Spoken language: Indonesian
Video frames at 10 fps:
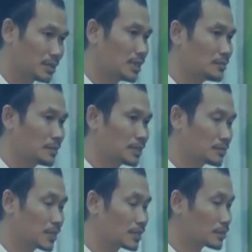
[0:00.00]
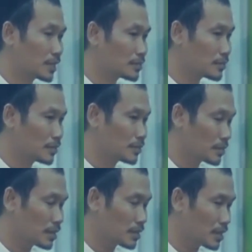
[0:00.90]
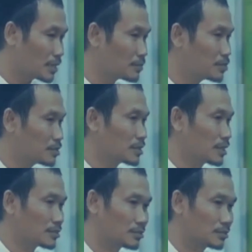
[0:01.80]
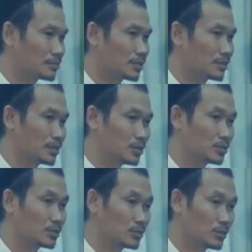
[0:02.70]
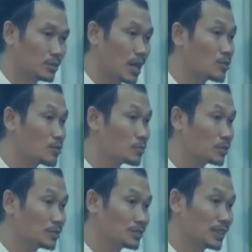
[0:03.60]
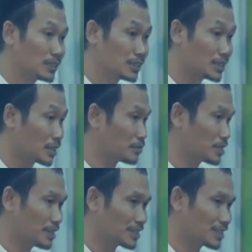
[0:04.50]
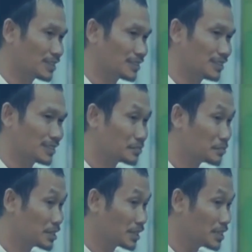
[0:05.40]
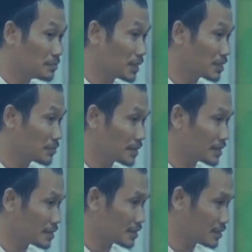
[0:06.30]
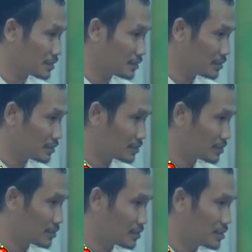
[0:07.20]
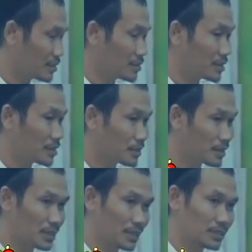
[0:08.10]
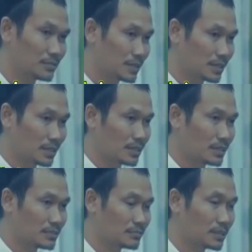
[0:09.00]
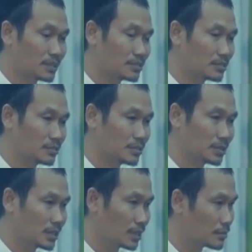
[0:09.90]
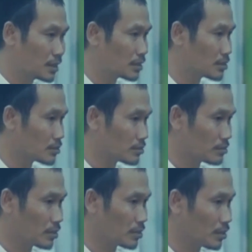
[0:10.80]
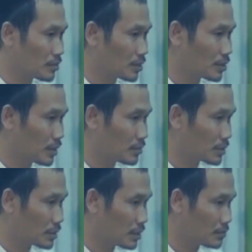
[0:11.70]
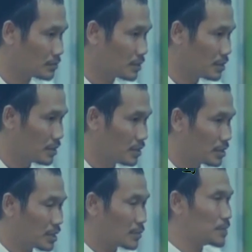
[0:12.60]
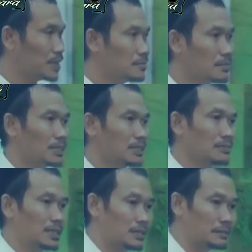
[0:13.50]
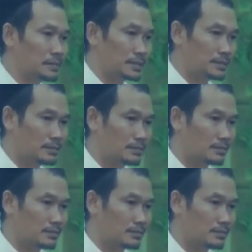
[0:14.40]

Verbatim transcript: siapa teman-teman kamu itu ya Rasulullah yaitu kaumun yang tidak melihat saya kemudian iman kepada saya jadi mereka seperti kita semua di Kudus ini tidak melihat Rasulullah Shallallahu Alaihi Wasallam tapi iman sama Nabi.